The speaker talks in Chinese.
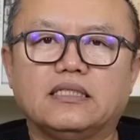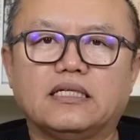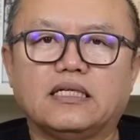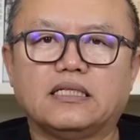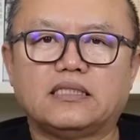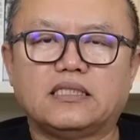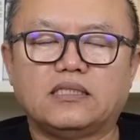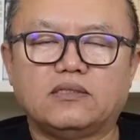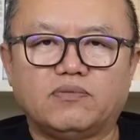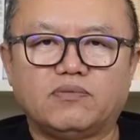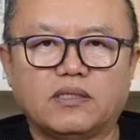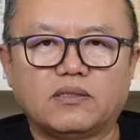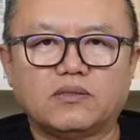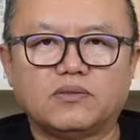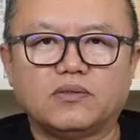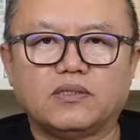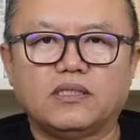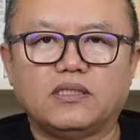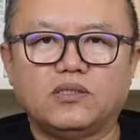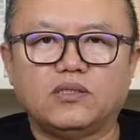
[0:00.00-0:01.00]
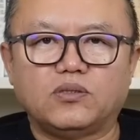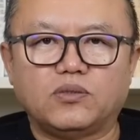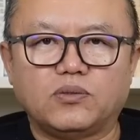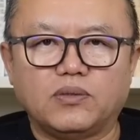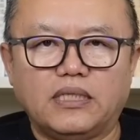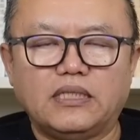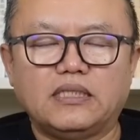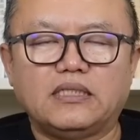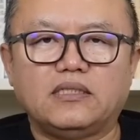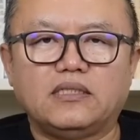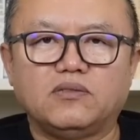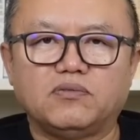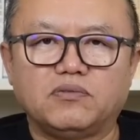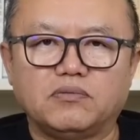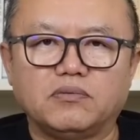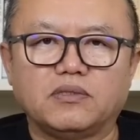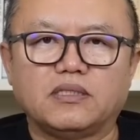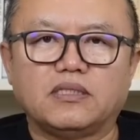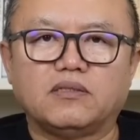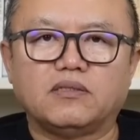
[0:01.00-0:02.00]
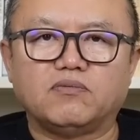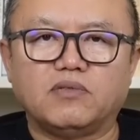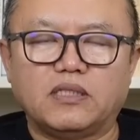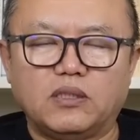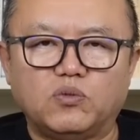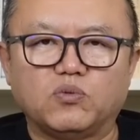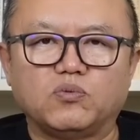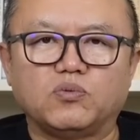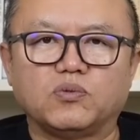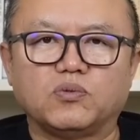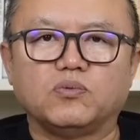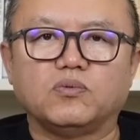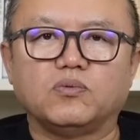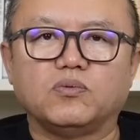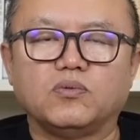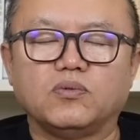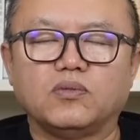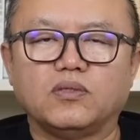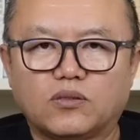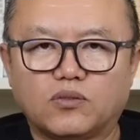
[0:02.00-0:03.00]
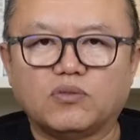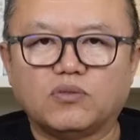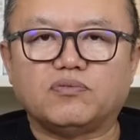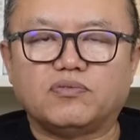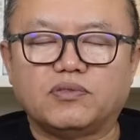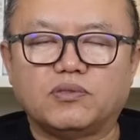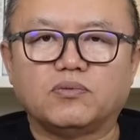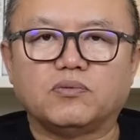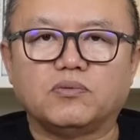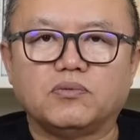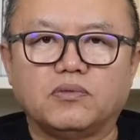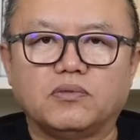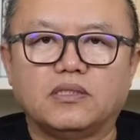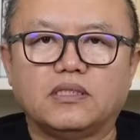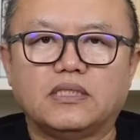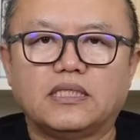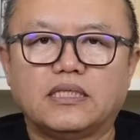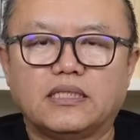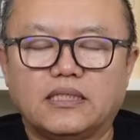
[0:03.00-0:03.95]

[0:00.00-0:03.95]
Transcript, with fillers: 啊，西方就可以全力以赴的围堵中国，对付中国。